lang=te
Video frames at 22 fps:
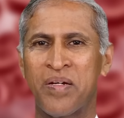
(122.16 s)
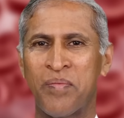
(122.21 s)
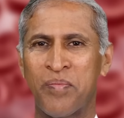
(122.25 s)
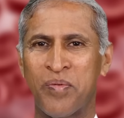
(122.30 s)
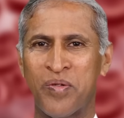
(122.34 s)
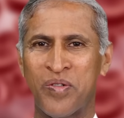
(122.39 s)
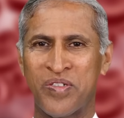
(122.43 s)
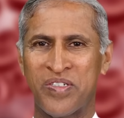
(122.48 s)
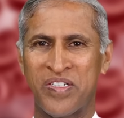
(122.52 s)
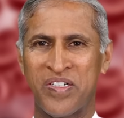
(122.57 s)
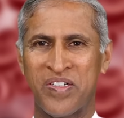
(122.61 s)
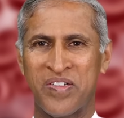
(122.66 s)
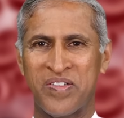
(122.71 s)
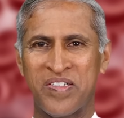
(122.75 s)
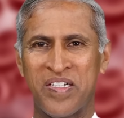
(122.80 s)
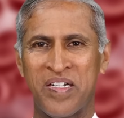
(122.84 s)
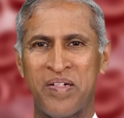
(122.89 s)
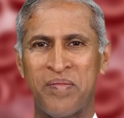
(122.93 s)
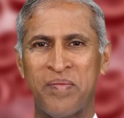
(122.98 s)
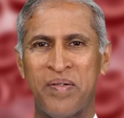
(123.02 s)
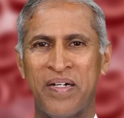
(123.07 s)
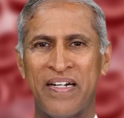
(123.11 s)
సపోర్ట్ చేయొచ్చు
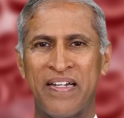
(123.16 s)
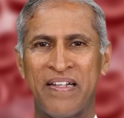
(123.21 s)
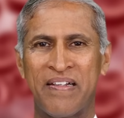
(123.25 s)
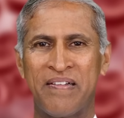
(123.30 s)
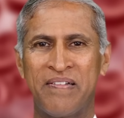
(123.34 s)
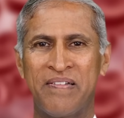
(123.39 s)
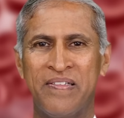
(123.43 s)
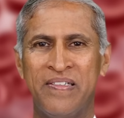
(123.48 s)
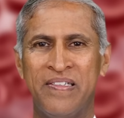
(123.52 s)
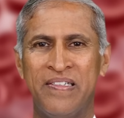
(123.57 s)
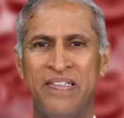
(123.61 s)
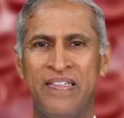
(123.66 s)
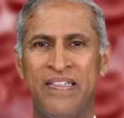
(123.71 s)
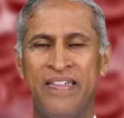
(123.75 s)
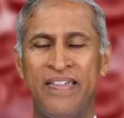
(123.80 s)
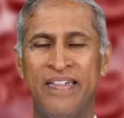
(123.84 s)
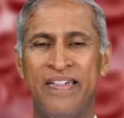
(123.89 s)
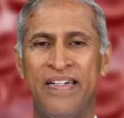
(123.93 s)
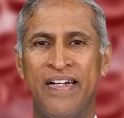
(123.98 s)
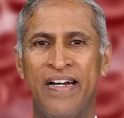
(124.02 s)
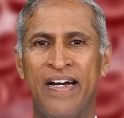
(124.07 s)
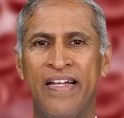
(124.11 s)
అనమాట
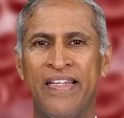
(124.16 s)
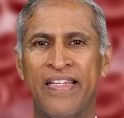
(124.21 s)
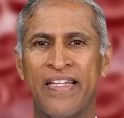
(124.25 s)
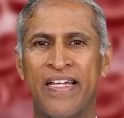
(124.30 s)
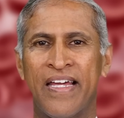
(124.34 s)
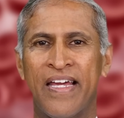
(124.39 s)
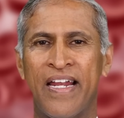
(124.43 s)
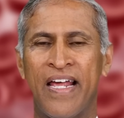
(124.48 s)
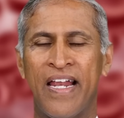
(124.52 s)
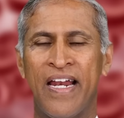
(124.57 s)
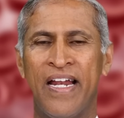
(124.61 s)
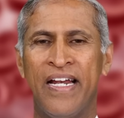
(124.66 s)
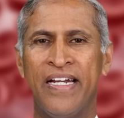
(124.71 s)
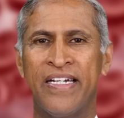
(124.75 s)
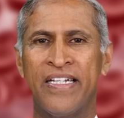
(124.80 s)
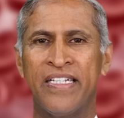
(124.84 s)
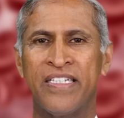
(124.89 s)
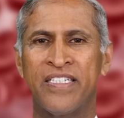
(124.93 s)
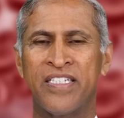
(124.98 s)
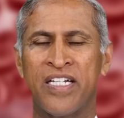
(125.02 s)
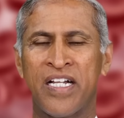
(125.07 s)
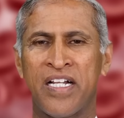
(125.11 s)
అందుకని
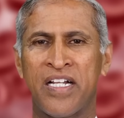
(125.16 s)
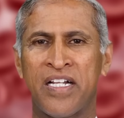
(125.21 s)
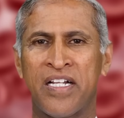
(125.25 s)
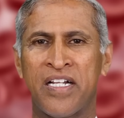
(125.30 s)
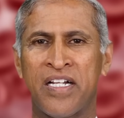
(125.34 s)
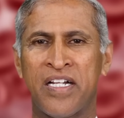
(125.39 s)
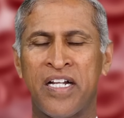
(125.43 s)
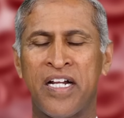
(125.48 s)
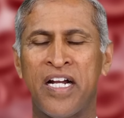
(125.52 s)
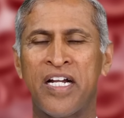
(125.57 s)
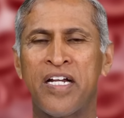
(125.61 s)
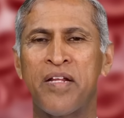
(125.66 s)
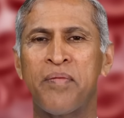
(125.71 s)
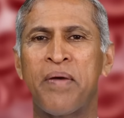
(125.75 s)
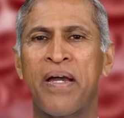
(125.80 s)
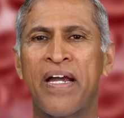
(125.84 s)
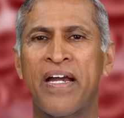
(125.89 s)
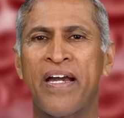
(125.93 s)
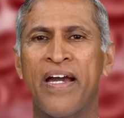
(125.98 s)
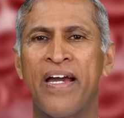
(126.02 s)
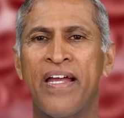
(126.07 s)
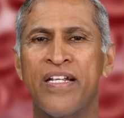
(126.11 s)
అలాంటి చక్కటి
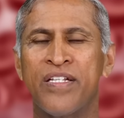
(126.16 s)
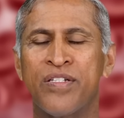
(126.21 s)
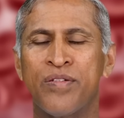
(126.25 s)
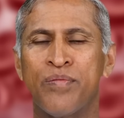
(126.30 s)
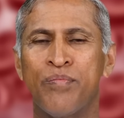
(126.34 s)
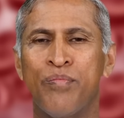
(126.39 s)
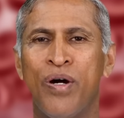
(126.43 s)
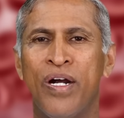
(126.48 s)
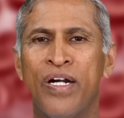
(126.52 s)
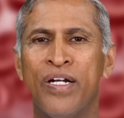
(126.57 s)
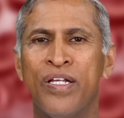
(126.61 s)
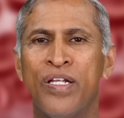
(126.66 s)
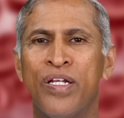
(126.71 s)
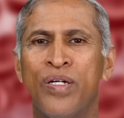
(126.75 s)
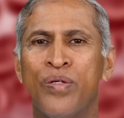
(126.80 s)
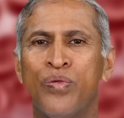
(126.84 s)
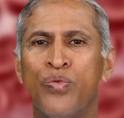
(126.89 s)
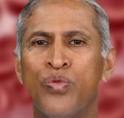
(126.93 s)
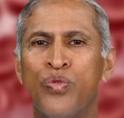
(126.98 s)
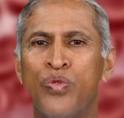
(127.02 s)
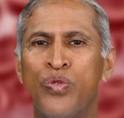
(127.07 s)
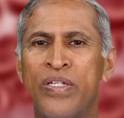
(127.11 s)
మెకానిజం
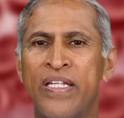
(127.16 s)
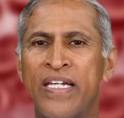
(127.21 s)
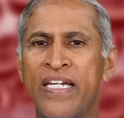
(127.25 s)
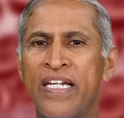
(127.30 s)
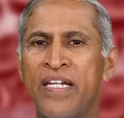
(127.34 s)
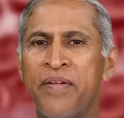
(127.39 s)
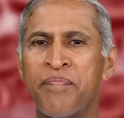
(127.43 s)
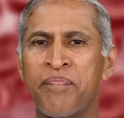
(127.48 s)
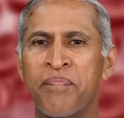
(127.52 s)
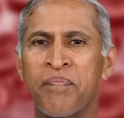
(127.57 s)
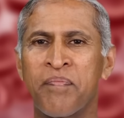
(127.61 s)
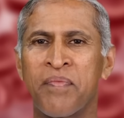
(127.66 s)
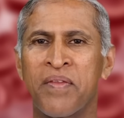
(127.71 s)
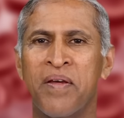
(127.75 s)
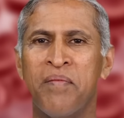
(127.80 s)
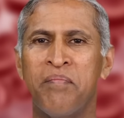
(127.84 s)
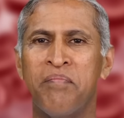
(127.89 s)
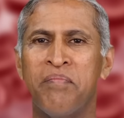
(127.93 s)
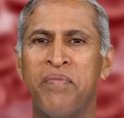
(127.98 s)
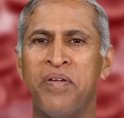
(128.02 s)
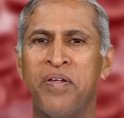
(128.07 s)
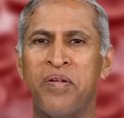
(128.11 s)
బాడీలో ఉంది
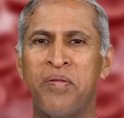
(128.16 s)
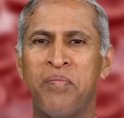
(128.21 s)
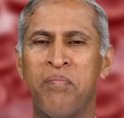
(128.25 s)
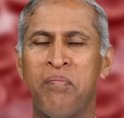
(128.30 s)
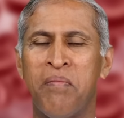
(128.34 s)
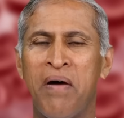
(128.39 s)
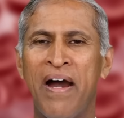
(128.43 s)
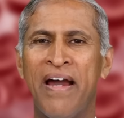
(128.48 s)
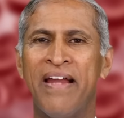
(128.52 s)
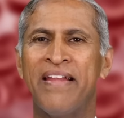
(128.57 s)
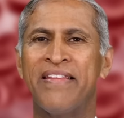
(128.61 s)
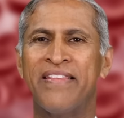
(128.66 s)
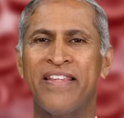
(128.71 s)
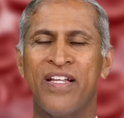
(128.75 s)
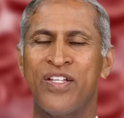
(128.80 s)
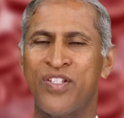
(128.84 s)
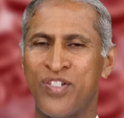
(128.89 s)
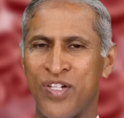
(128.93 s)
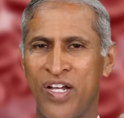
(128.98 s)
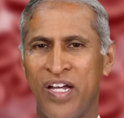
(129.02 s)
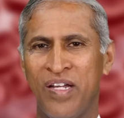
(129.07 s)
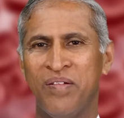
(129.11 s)
మీరు మారితే
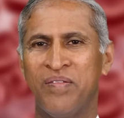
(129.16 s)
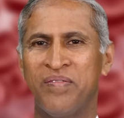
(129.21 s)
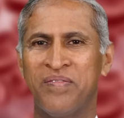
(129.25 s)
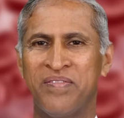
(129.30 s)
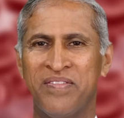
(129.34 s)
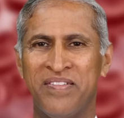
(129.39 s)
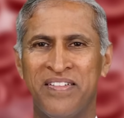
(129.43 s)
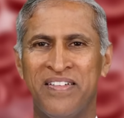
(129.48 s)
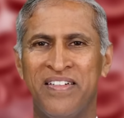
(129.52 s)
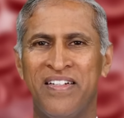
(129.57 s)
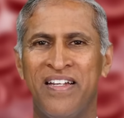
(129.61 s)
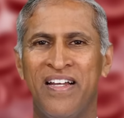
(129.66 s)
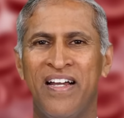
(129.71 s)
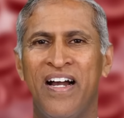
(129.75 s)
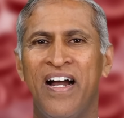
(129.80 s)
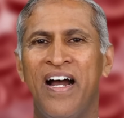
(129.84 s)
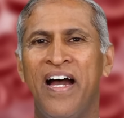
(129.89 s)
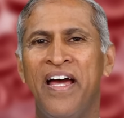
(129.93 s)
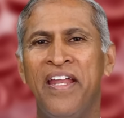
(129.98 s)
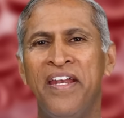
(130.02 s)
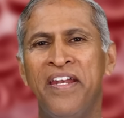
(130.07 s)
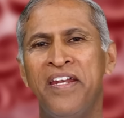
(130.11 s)
చాలు
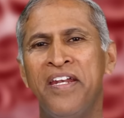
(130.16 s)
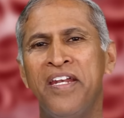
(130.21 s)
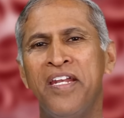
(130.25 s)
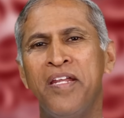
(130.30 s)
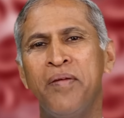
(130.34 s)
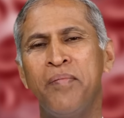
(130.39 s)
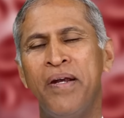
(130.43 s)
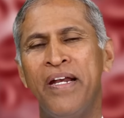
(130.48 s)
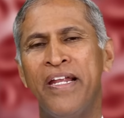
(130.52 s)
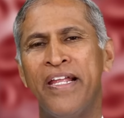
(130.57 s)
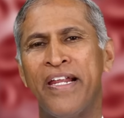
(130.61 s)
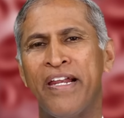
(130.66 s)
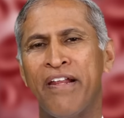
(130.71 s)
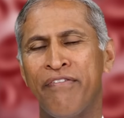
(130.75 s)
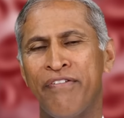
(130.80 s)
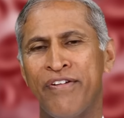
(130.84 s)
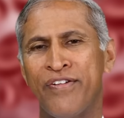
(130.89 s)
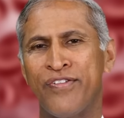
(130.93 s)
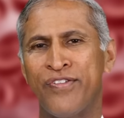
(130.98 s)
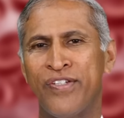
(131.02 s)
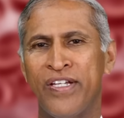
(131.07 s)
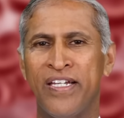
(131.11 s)
అన్నీ మళ్ళీ
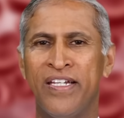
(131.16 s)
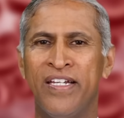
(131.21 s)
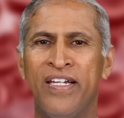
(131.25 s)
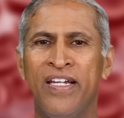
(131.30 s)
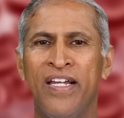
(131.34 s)
రివర్స్ అయ్యి